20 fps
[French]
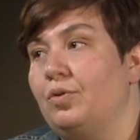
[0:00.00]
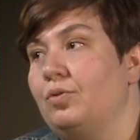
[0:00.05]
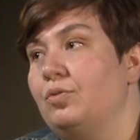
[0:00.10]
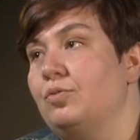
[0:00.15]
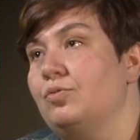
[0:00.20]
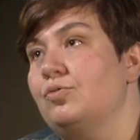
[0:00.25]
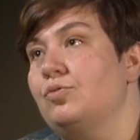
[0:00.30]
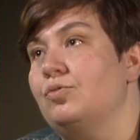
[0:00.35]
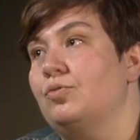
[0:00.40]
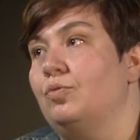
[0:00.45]

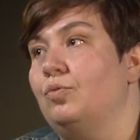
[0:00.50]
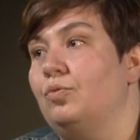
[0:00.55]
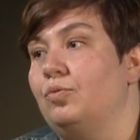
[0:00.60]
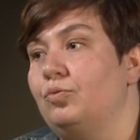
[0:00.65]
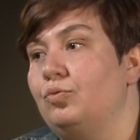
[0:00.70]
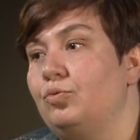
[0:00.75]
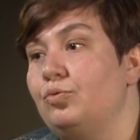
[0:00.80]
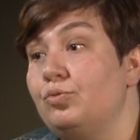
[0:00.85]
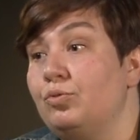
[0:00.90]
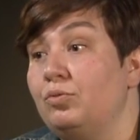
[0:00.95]
France
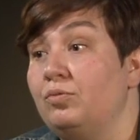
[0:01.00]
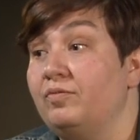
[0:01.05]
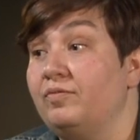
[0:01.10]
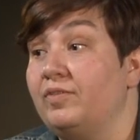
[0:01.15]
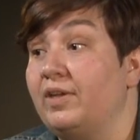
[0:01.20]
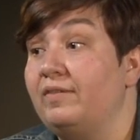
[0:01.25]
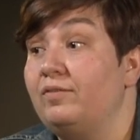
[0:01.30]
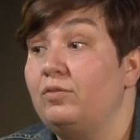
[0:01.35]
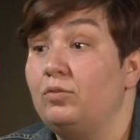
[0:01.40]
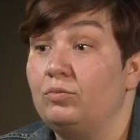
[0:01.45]
ont tous
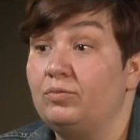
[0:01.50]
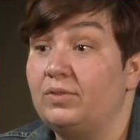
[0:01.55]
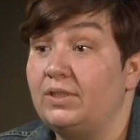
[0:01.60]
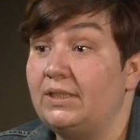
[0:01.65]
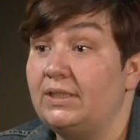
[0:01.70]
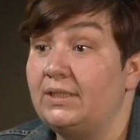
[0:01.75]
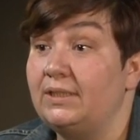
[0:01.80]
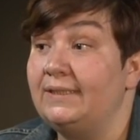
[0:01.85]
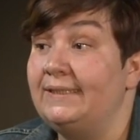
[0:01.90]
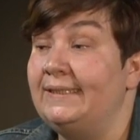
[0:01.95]
une vraie
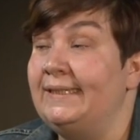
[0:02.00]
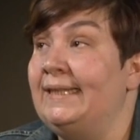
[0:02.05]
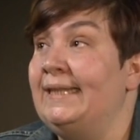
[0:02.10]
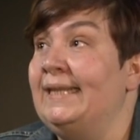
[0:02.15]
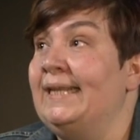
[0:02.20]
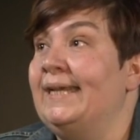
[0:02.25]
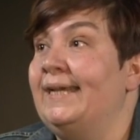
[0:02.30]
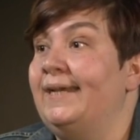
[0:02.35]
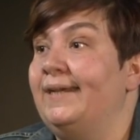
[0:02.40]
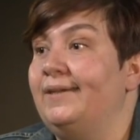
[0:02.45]
volonté
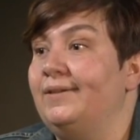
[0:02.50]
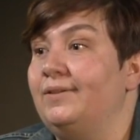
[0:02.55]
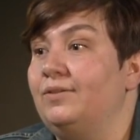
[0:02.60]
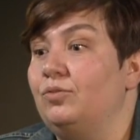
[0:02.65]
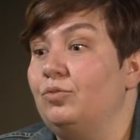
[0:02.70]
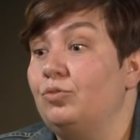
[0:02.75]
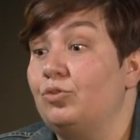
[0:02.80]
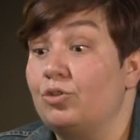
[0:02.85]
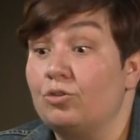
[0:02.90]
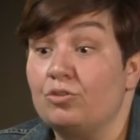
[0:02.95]

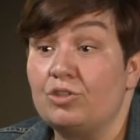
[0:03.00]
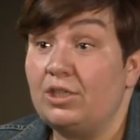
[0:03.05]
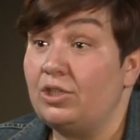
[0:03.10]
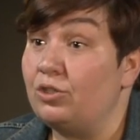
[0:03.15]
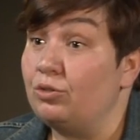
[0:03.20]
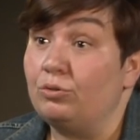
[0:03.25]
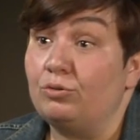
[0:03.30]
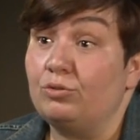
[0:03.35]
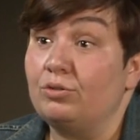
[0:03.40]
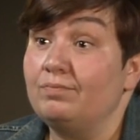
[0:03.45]
de
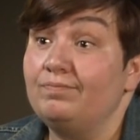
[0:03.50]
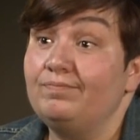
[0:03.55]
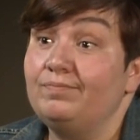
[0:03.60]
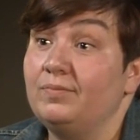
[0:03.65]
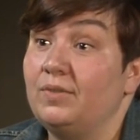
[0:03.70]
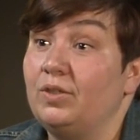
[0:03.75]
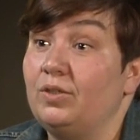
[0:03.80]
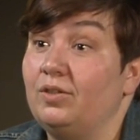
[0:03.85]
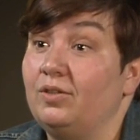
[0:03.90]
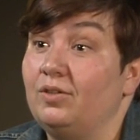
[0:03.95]
changer les choses.
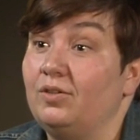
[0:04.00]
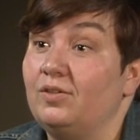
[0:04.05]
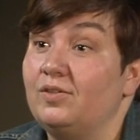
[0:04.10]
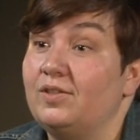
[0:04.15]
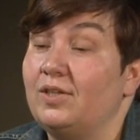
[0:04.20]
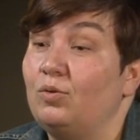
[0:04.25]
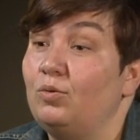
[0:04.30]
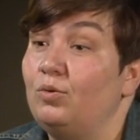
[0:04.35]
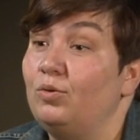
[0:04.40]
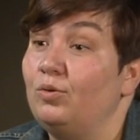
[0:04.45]

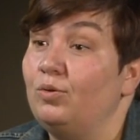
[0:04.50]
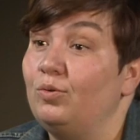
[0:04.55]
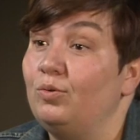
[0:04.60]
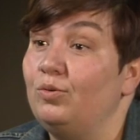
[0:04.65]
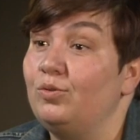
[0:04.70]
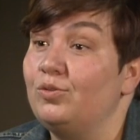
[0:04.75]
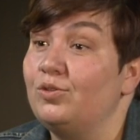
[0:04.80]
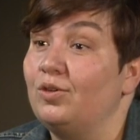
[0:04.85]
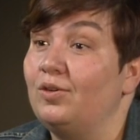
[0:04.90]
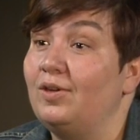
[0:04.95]
Euh, ça, on
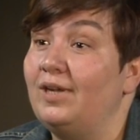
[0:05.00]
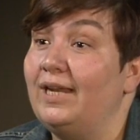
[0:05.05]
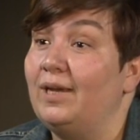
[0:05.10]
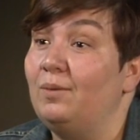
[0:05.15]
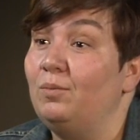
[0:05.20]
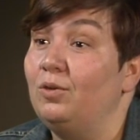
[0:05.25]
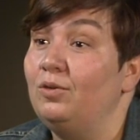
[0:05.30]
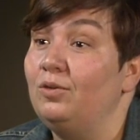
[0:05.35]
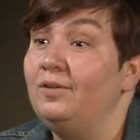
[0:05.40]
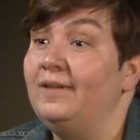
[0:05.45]
le, sent
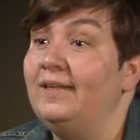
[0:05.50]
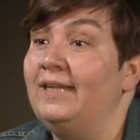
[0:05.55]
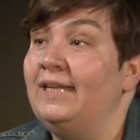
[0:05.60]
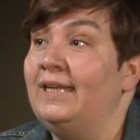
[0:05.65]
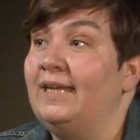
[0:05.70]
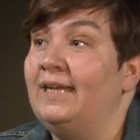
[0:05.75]
clairement.